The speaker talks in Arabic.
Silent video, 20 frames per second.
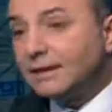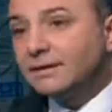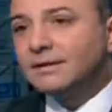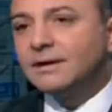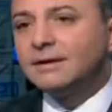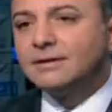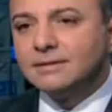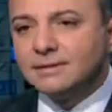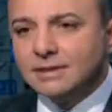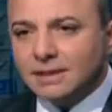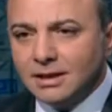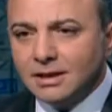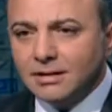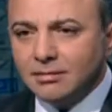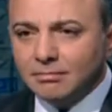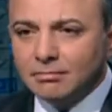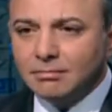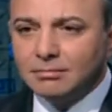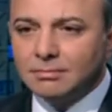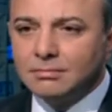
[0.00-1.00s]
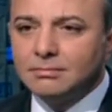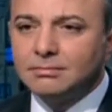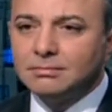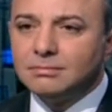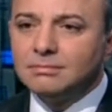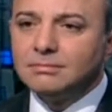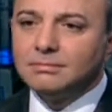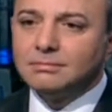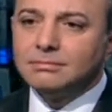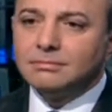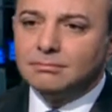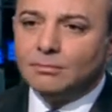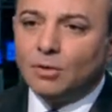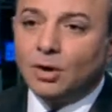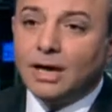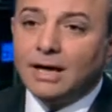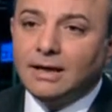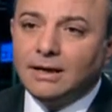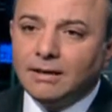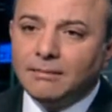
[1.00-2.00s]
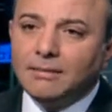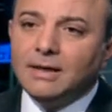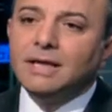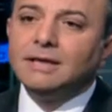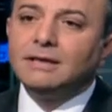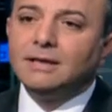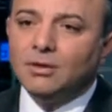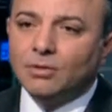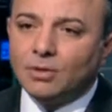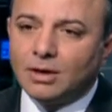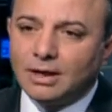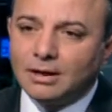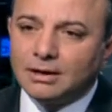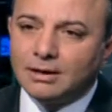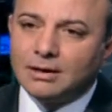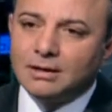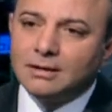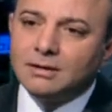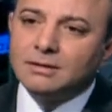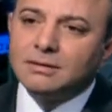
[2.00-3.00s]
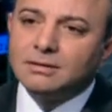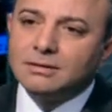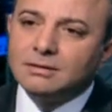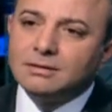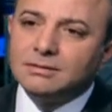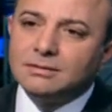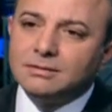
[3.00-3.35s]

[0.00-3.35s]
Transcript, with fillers: التنظيم لا لا لا, لا. بعدنا مخيمات او بعدنا غيرها بعدنا بعد